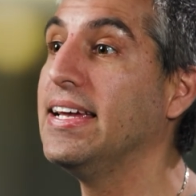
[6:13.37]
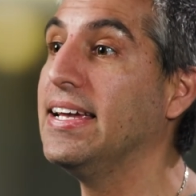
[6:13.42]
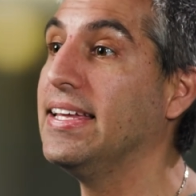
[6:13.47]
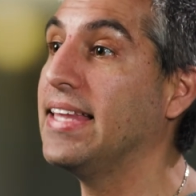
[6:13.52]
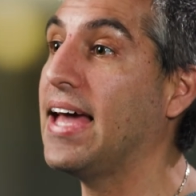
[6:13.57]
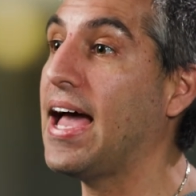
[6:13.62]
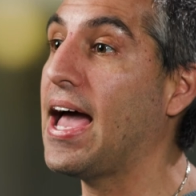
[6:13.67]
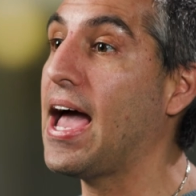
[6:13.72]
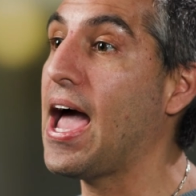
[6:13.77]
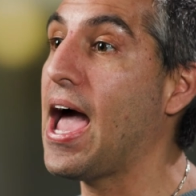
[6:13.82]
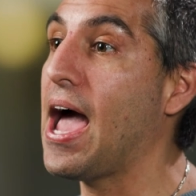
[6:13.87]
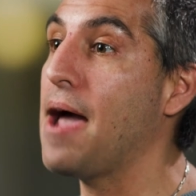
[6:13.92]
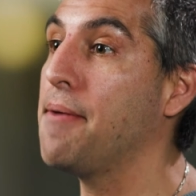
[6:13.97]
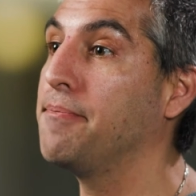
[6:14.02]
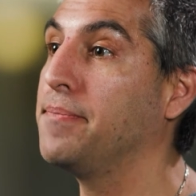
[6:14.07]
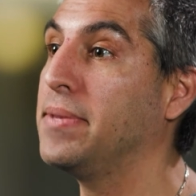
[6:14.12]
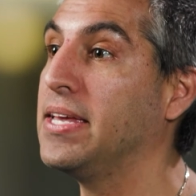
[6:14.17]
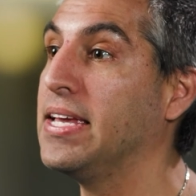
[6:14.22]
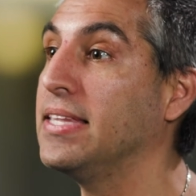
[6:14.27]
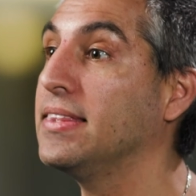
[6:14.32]
en
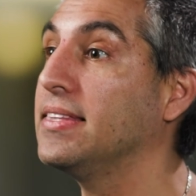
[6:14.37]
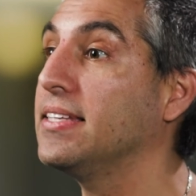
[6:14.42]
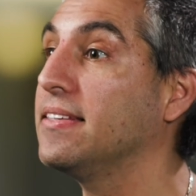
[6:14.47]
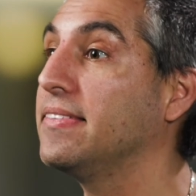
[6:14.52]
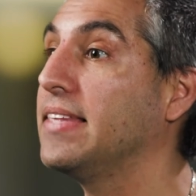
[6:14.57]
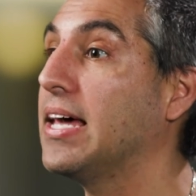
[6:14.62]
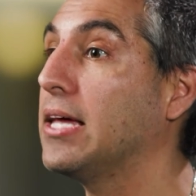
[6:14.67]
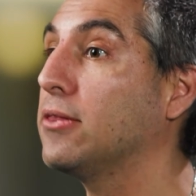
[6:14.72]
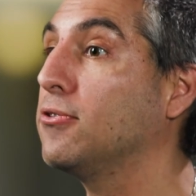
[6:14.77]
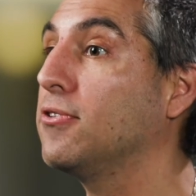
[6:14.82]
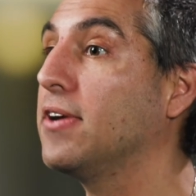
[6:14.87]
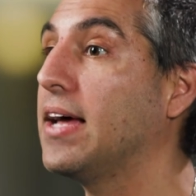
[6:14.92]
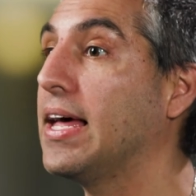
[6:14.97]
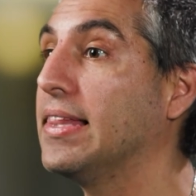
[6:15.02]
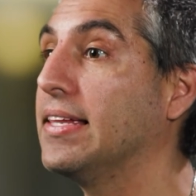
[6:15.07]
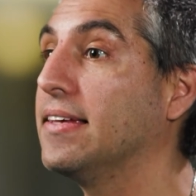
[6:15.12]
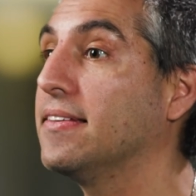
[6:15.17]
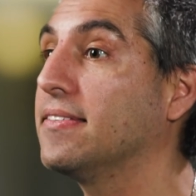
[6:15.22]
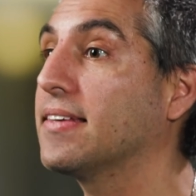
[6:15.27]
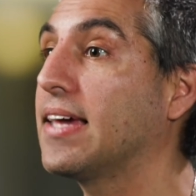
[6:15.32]
ambientes
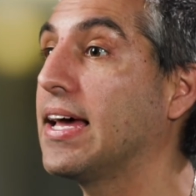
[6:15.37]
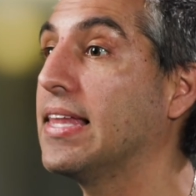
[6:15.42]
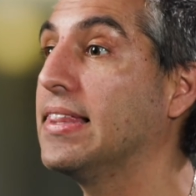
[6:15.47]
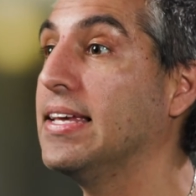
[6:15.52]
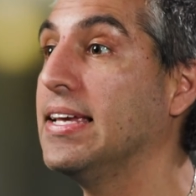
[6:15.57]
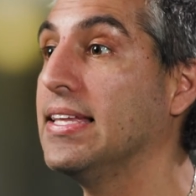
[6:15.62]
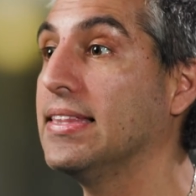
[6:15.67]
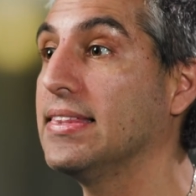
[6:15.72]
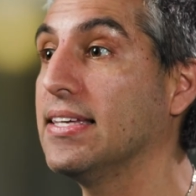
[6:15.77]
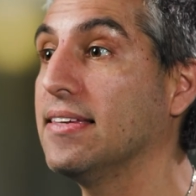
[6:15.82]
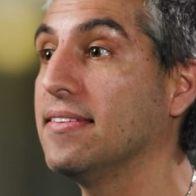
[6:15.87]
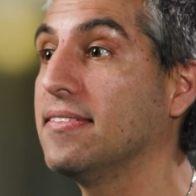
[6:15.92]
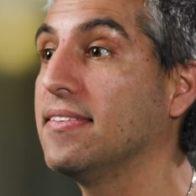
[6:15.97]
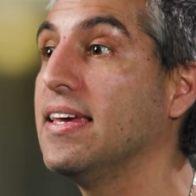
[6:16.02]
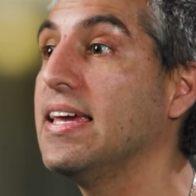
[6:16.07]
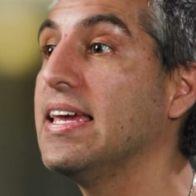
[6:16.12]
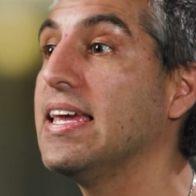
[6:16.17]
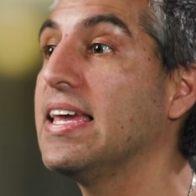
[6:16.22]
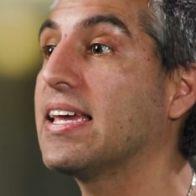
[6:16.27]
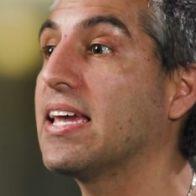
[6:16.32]
naturales
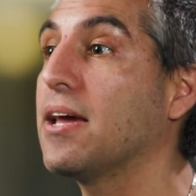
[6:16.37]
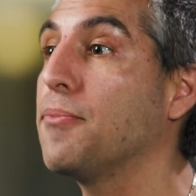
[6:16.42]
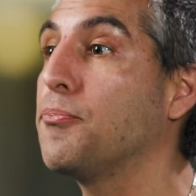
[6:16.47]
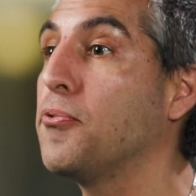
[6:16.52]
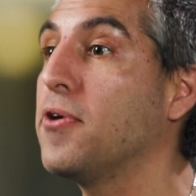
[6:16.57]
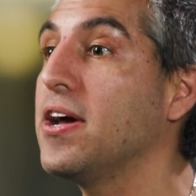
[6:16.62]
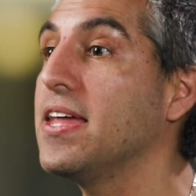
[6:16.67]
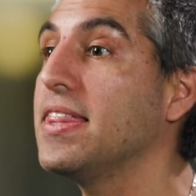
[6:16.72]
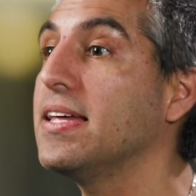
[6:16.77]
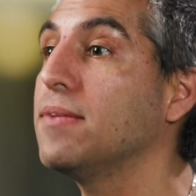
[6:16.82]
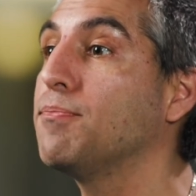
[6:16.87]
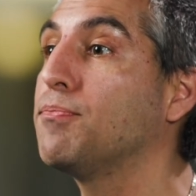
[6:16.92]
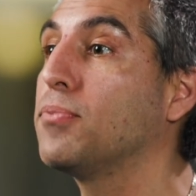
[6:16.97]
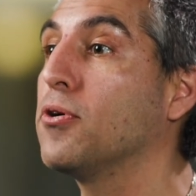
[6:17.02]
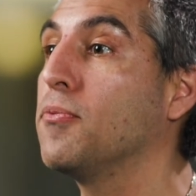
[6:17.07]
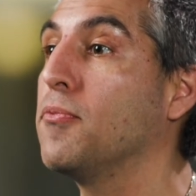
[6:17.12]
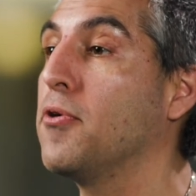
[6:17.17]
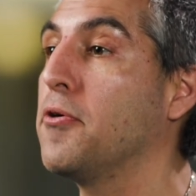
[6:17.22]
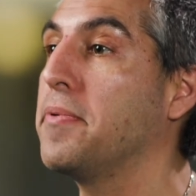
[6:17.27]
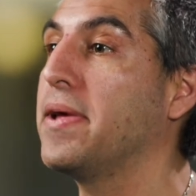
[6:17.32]
calientes y que pueden
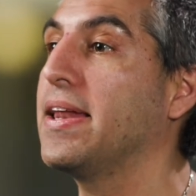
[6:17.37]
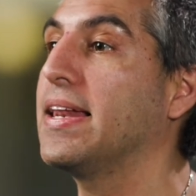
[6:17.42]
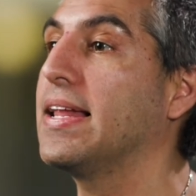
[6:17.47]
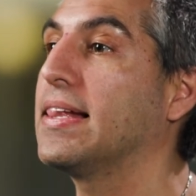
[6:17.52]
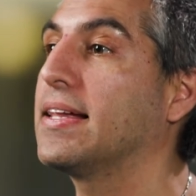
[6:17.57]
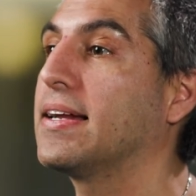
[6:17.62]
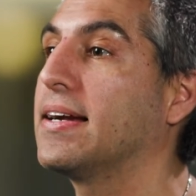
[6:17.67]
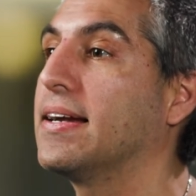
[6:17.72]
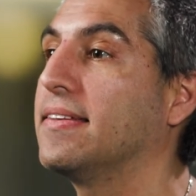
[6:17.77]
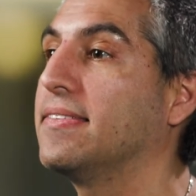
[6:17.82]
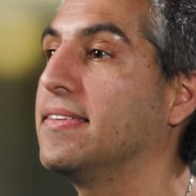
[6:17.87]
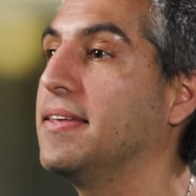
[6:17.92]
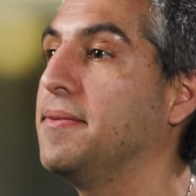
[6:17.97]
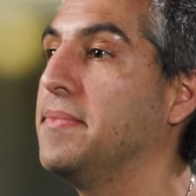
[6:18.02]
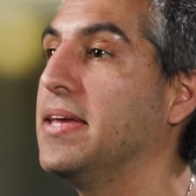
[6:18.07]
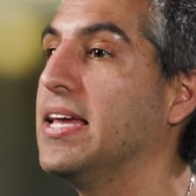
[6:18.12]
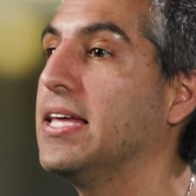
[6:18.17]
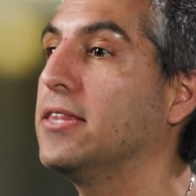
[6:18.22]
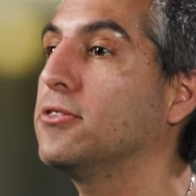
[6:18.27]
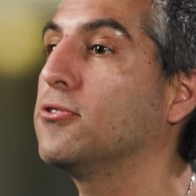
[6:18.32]
promover el
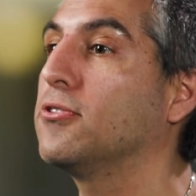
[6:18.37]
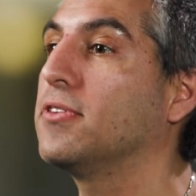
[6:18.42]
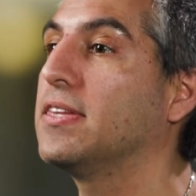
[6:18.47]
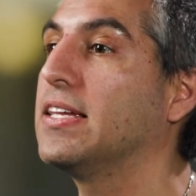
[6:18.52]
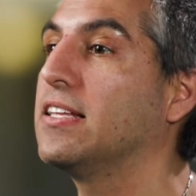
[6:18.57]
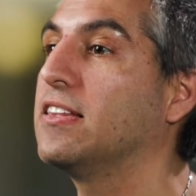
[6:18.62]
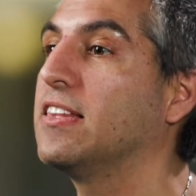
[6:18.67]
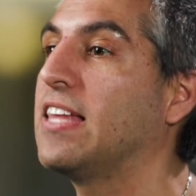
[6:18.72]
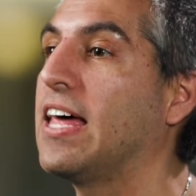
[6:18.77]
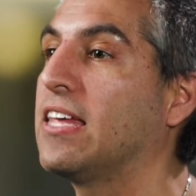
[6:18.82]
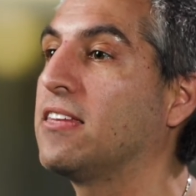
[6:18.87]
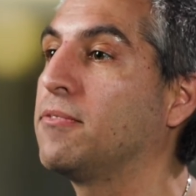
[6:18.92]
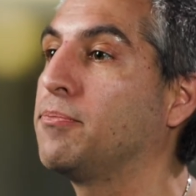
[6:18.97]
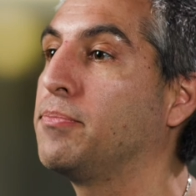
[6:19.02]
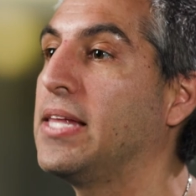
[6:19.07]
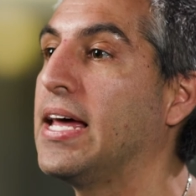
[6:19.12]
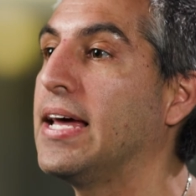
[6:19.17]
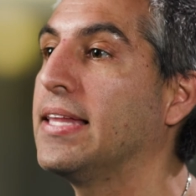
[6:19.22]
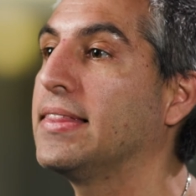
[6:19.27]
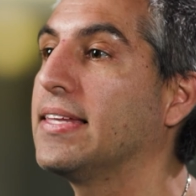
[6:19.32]
crecimiento de las
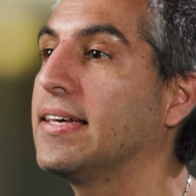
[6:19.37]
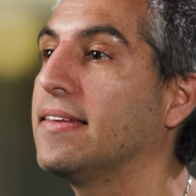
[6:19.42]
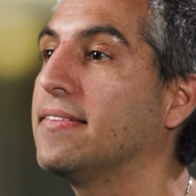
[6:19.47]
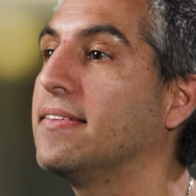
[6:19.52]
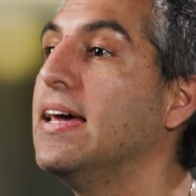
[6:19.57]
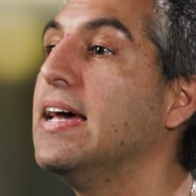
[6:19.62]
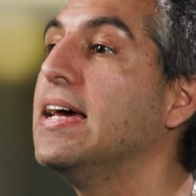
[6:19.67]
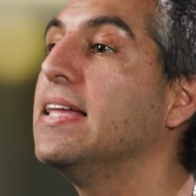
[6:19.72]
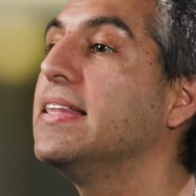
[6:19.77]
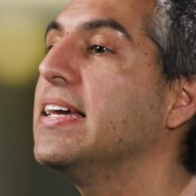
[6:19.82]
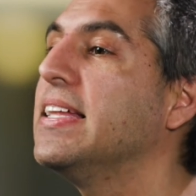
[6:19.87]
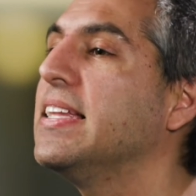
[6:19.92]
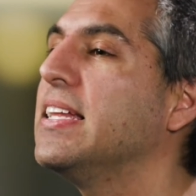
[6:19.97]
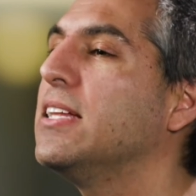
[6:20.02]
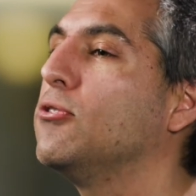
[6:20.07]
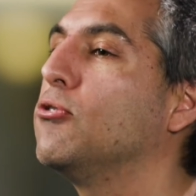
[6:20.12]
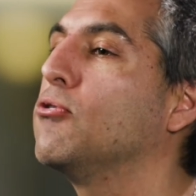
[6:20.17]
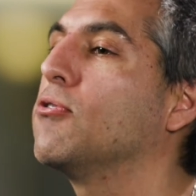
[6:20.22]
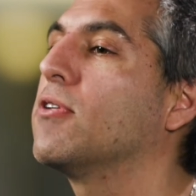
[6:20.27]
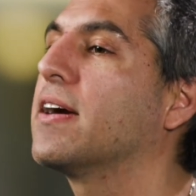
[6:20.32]
plantas
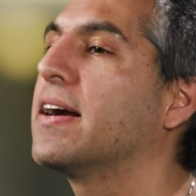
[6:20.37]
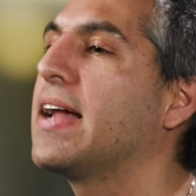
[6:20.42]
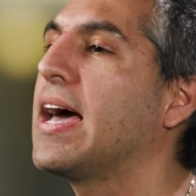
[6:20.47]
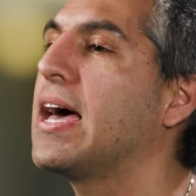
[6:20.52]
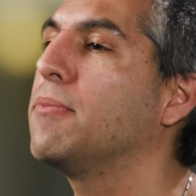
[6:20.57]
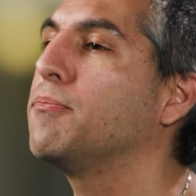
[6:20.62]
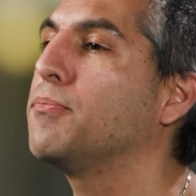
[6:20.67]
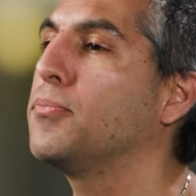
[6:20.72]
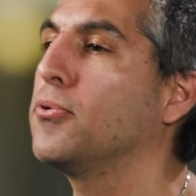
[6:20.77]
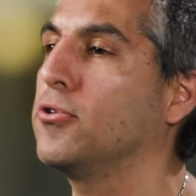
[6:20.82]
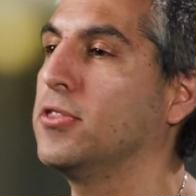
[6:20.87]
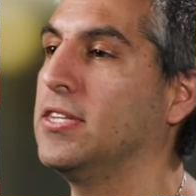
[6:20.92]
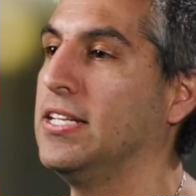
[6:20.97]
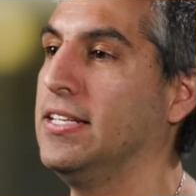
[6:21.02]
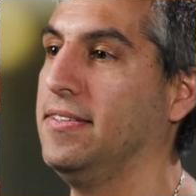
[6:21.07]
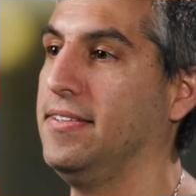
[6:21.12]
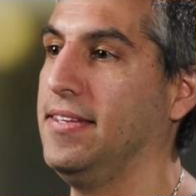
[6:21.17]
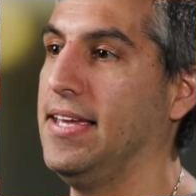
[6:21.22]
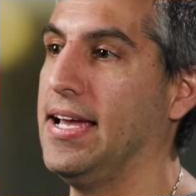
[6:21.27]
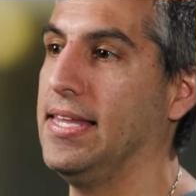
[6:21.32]
tienen un gran
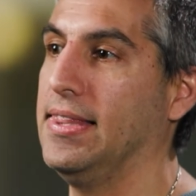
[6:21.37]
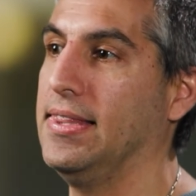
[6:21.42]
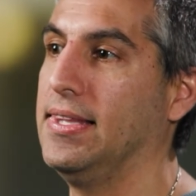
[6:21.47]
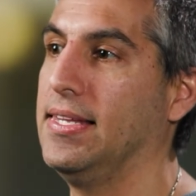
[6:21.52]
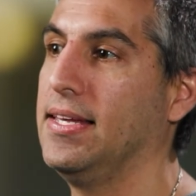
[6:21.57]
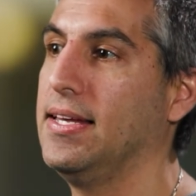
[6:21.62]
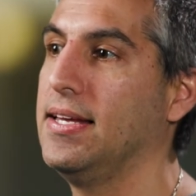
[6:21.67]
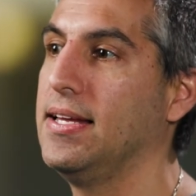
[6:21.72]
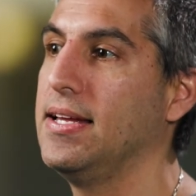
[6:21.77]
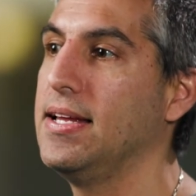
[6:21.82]
potencial